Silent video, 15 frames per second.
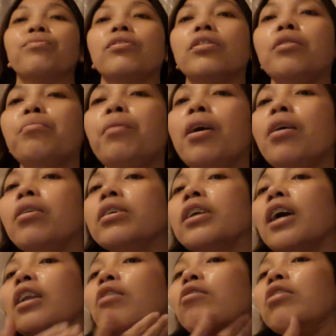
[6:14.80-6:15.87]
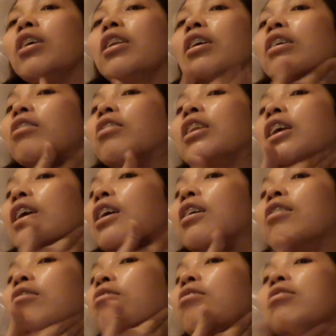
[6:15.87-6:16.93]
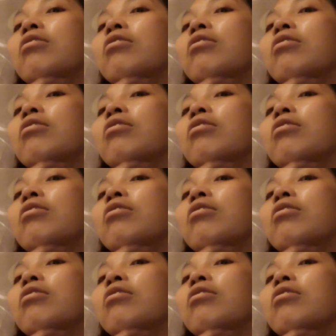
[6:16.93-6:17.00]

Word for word: Diba? Sali ko na lang yung liig ko.